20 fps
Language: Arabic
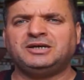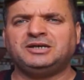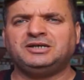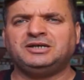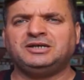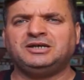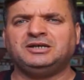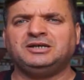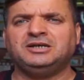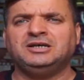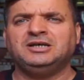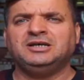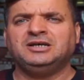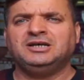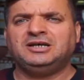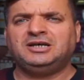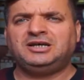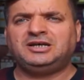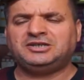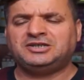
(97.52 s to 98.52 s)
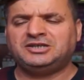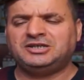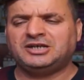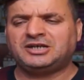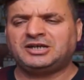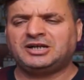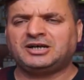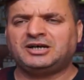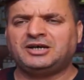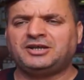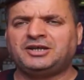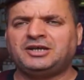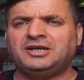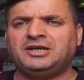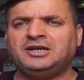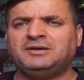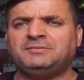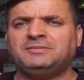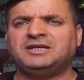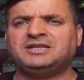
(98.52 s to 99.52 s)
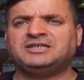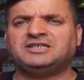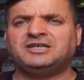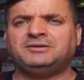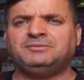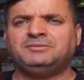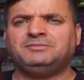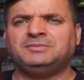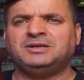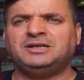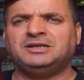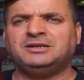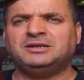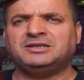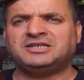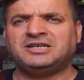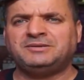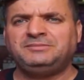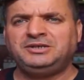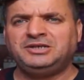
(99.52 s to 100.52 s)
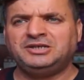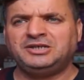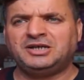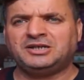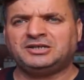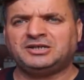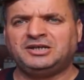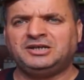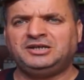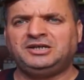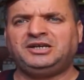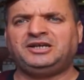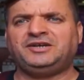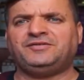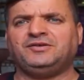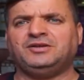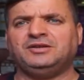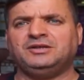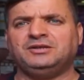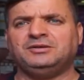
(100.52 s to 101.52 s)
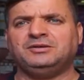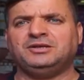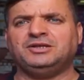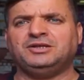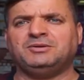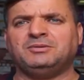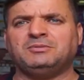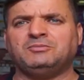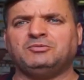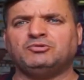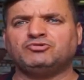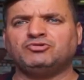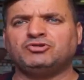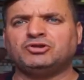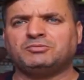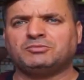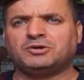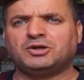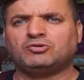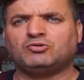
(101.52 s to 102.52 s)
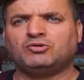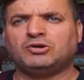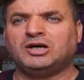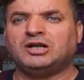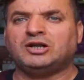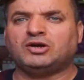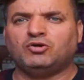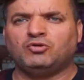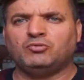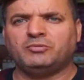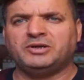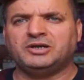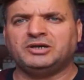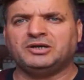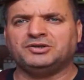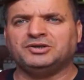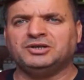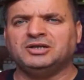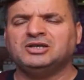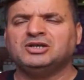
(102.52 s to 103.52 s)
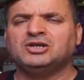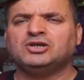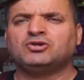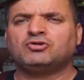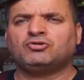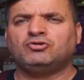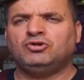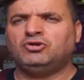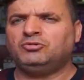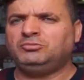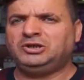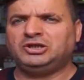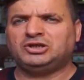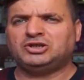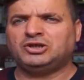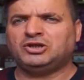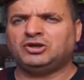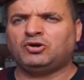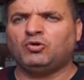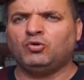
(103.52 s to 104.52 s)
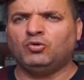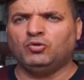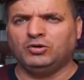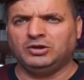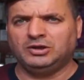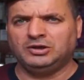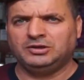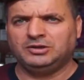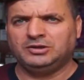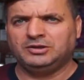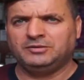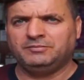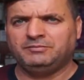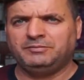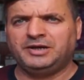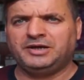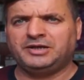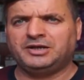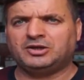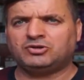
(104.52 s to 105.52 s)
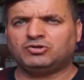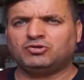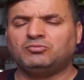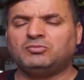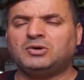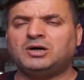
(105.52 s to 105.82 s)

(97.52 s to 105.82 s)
أنا احكي لك القضيه من السب... من السبعينات انا اعرف انه موجوده هذه القوميات كلهم عايشين خوه بيناتهم